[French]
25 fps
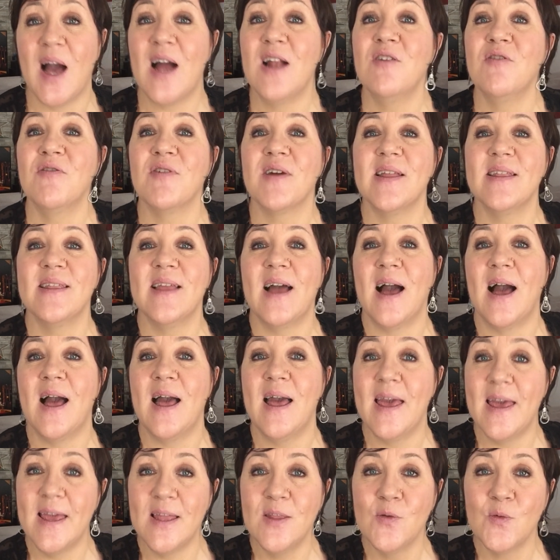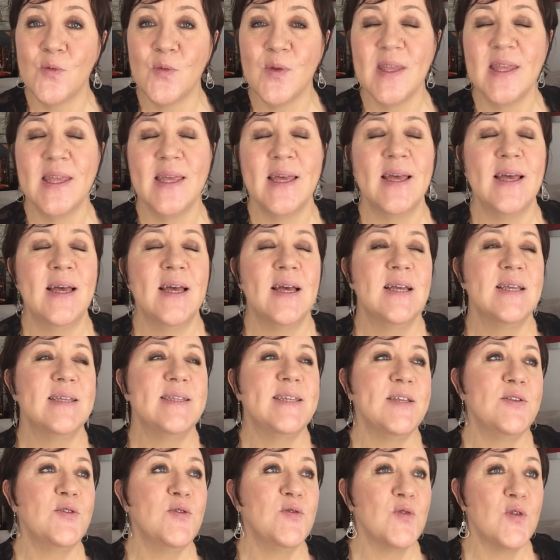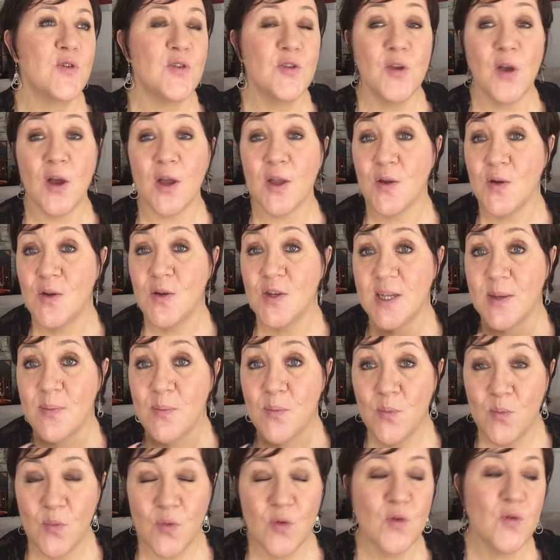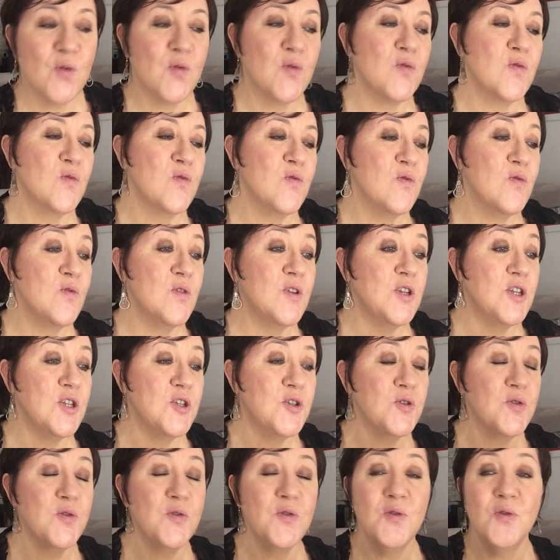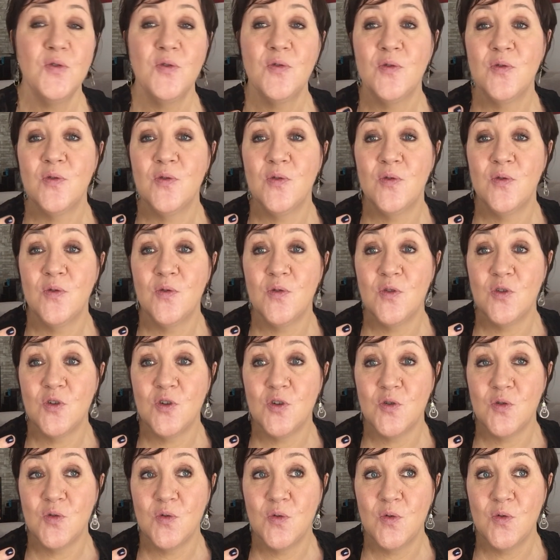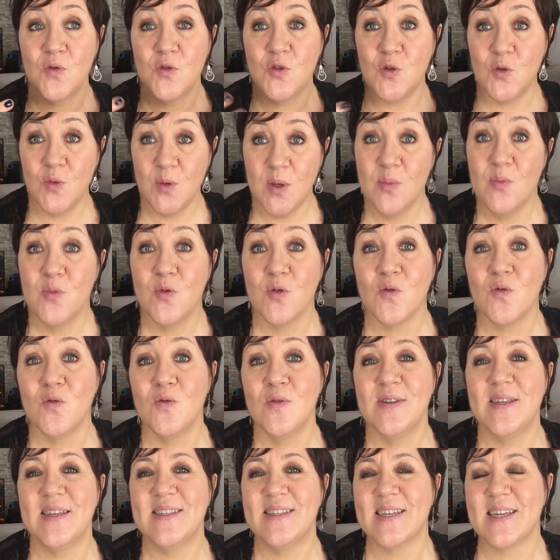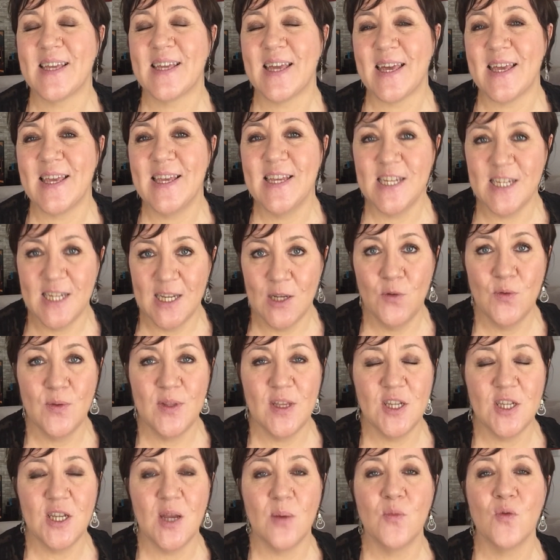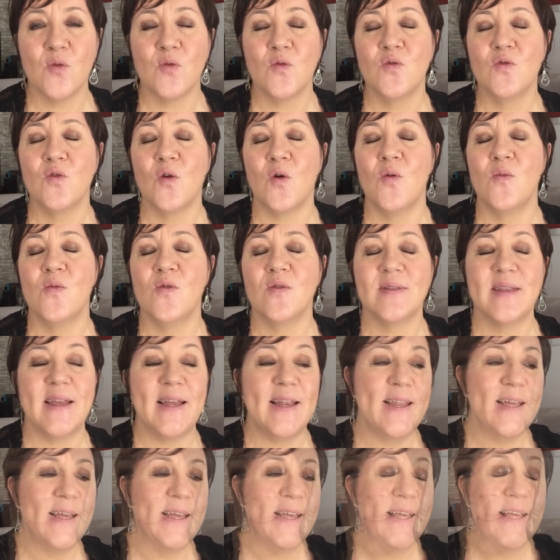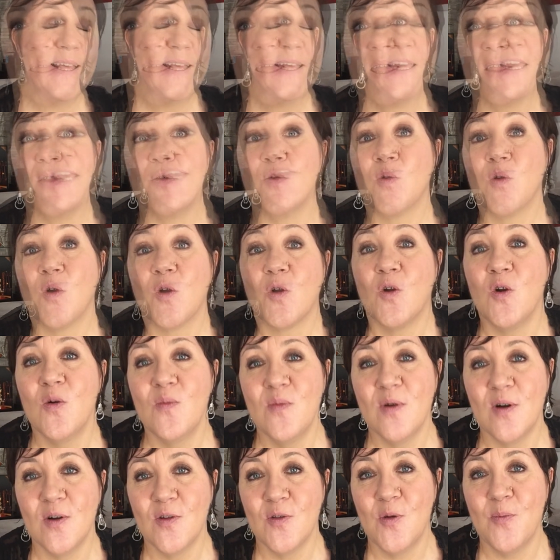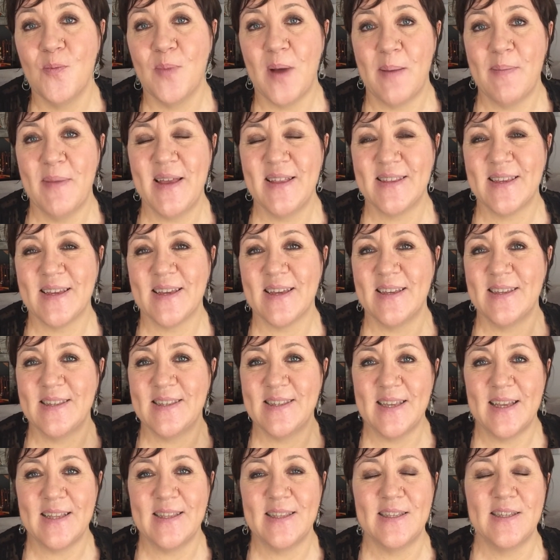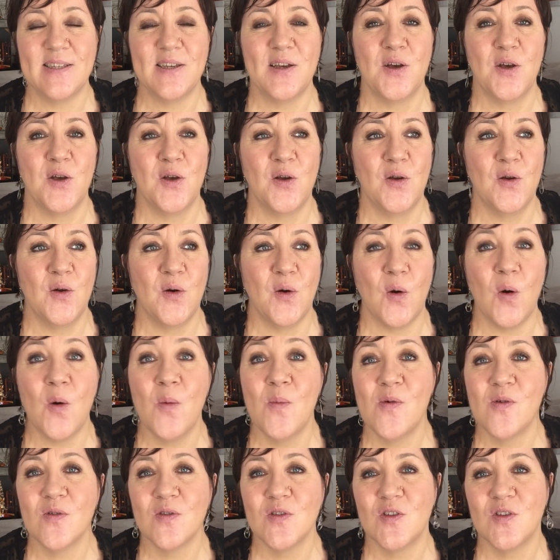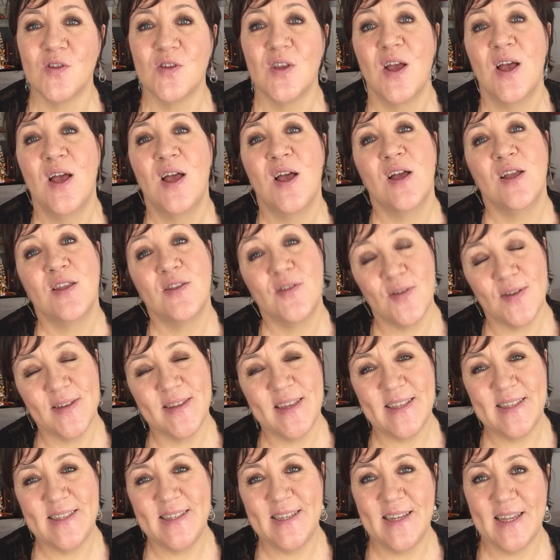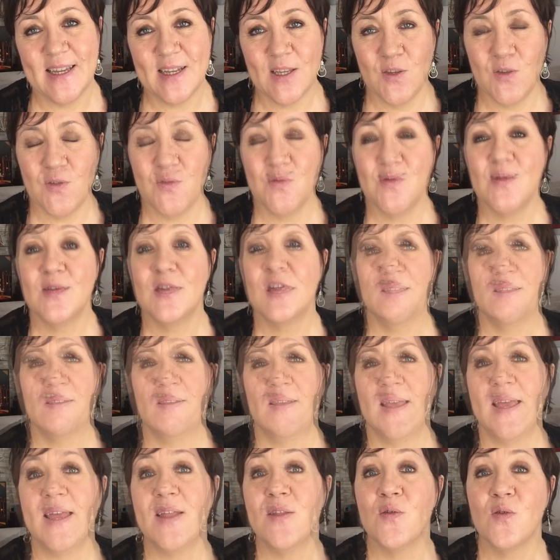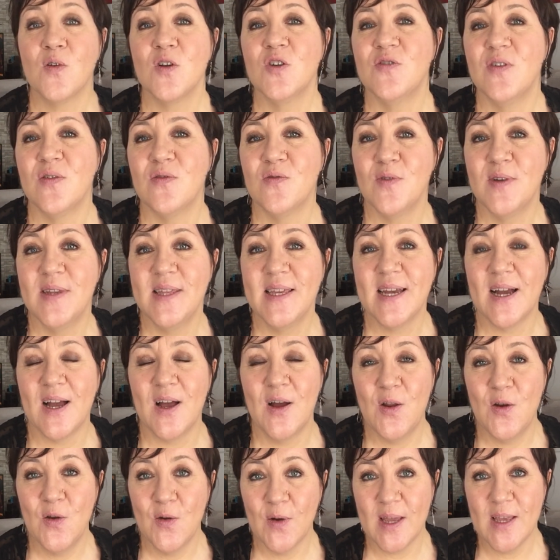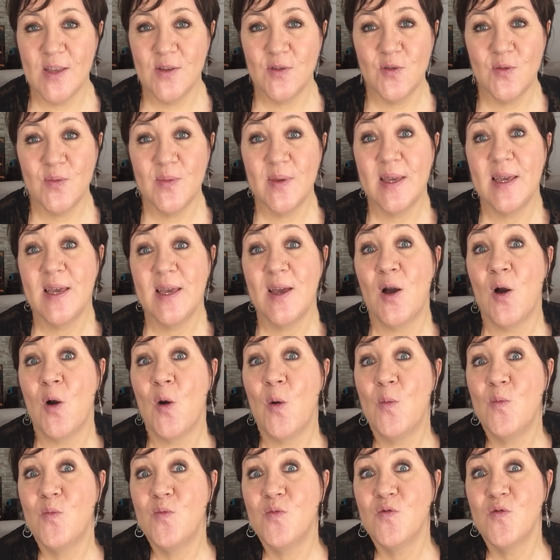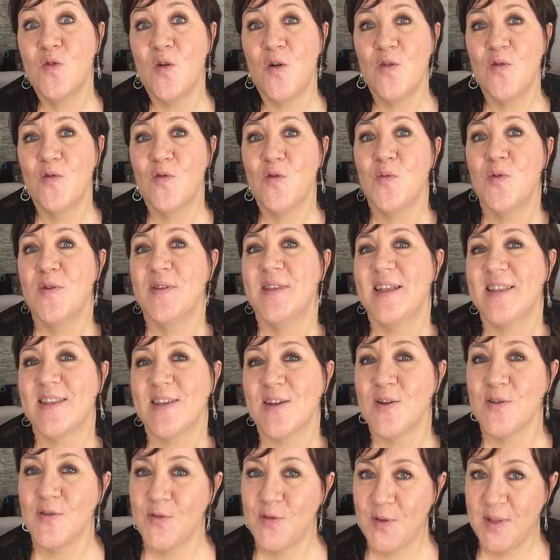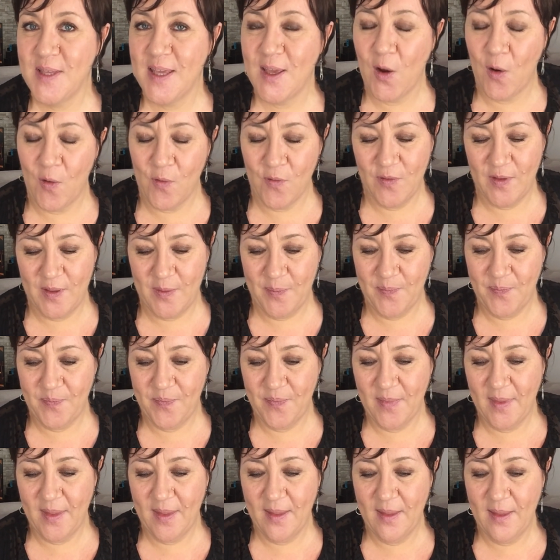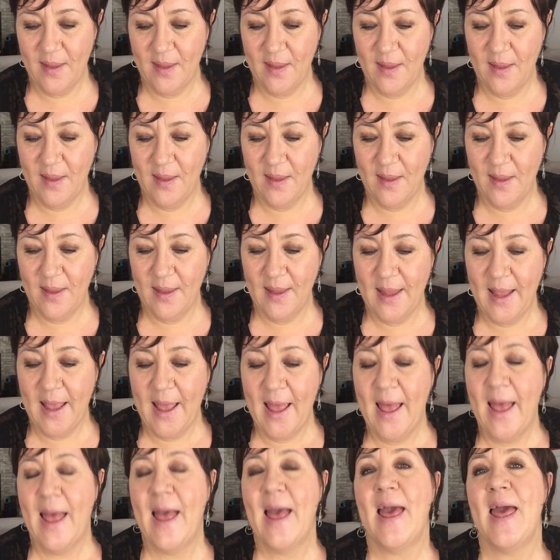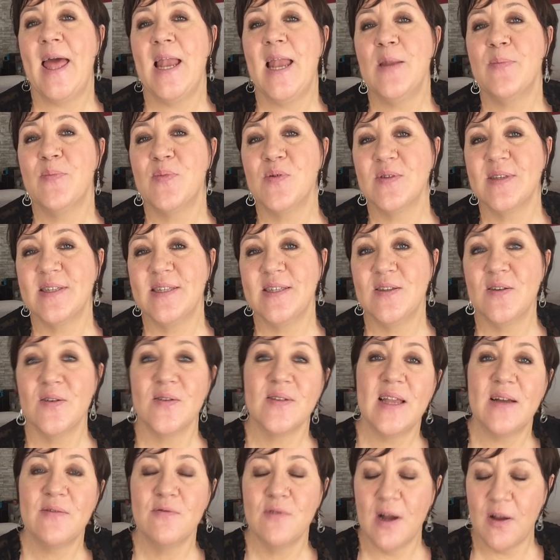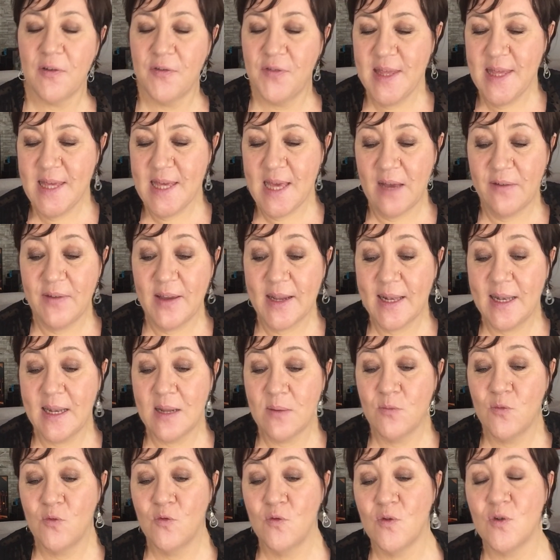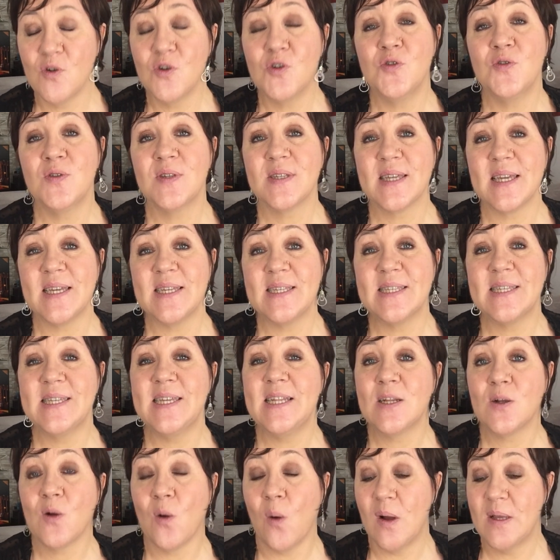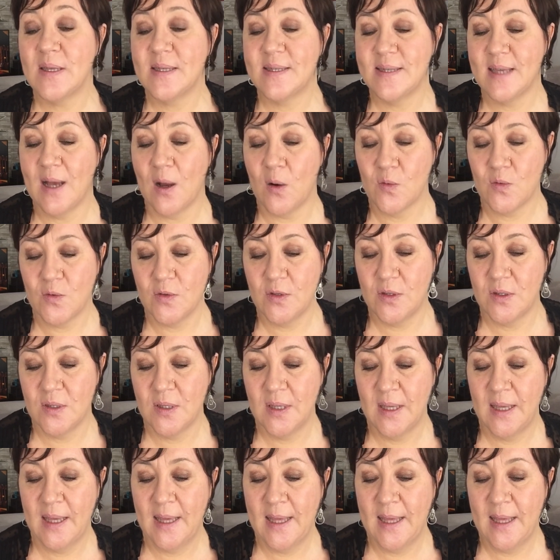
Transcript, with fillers: Alfreda Henry. C'est une auteure que j'aime beaucoup, je, suis beaucoup ses écrits, j'ai lu déjà beaucoup de romans d'elle. Et donc comment ne pas mettre cette euh, romance dans cette sélection Et donc je vais vous lire euh, le résumé euh, pour vous peut-être donner envie. Elle pensait en avoir fini avec l'amour jusqu'à ce qu'il croise sa route.